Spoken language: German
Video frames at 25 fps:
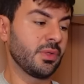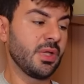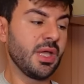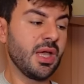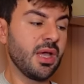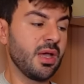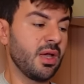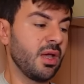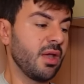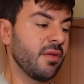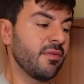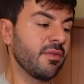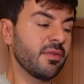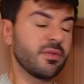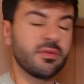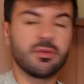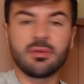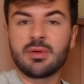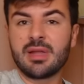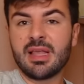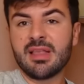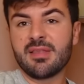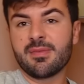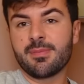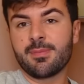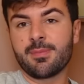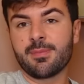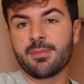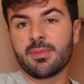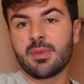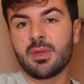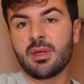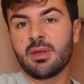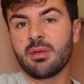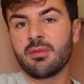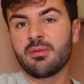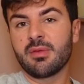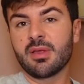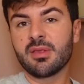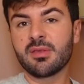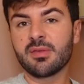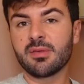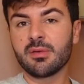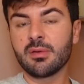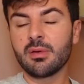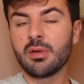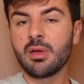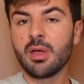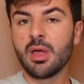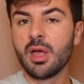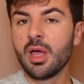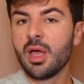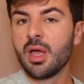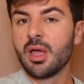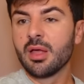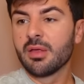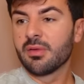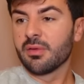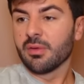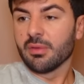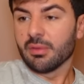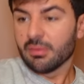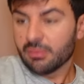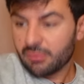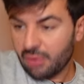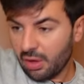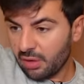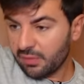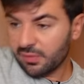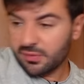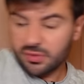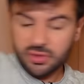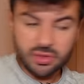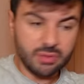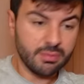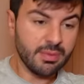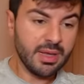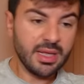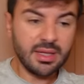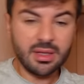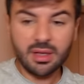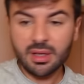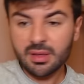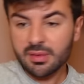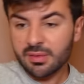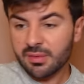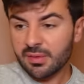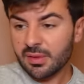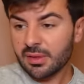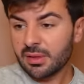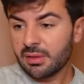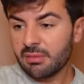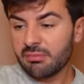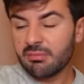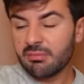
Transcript: Ja, einfach so Lesben, ne? Weißt du? So toxische Männer sind die